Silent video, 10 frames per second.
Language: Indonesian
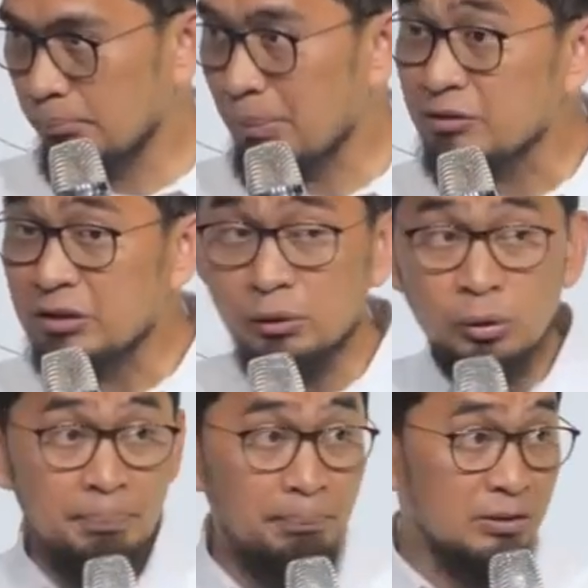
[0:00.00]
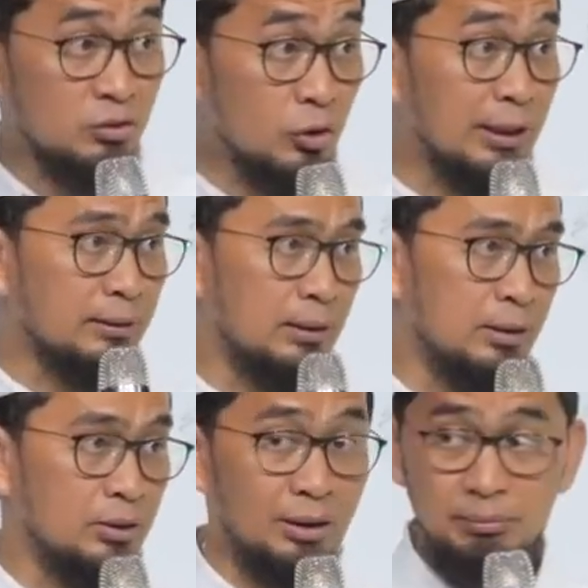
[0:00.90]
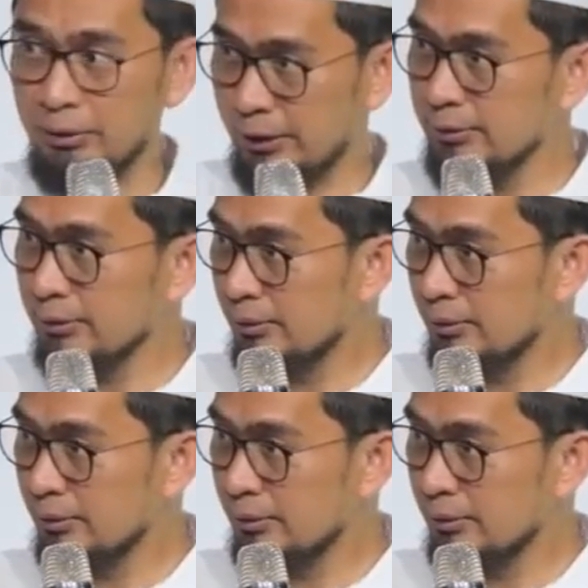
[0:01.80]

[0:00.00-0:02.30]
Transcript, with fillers: Masjid itu tempat sholat, intinya kan begitu kan?